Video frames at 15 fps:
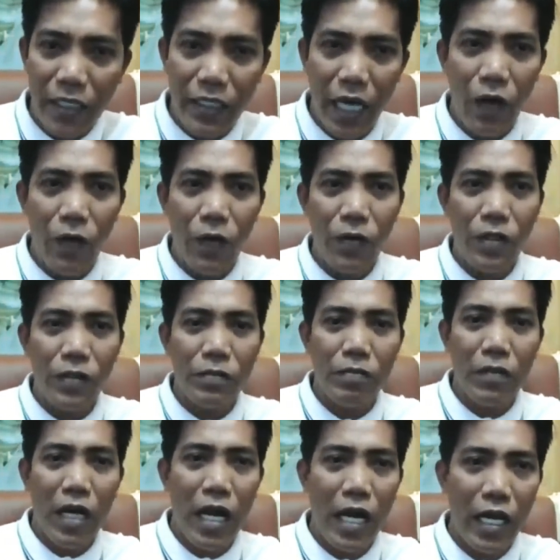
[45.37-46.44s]
taong
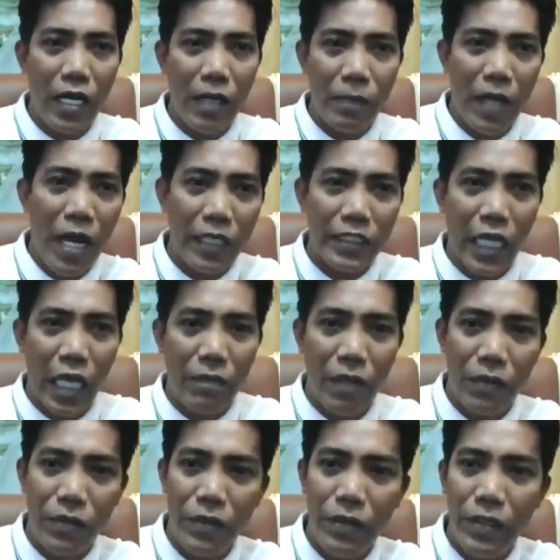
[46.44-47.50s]
mga mga kasama
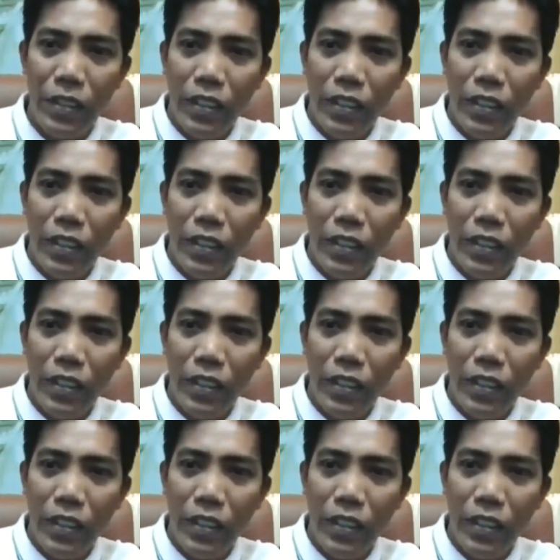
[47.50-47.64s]
ko